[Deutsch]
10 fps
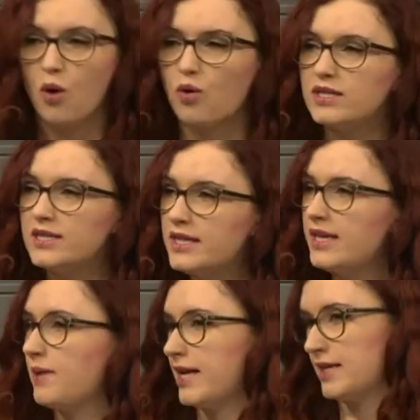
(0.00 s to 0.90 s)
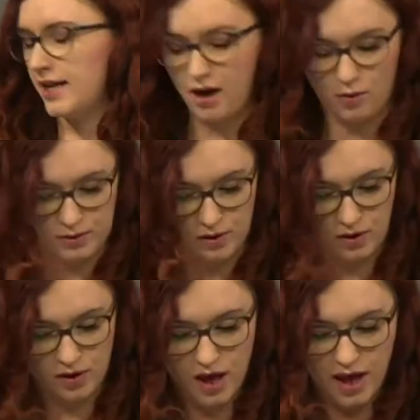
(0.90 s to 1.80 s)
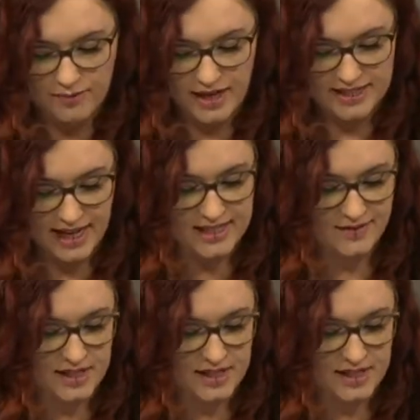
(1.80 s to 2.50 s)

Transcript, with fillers: Und niemand glaubt doch, dass das,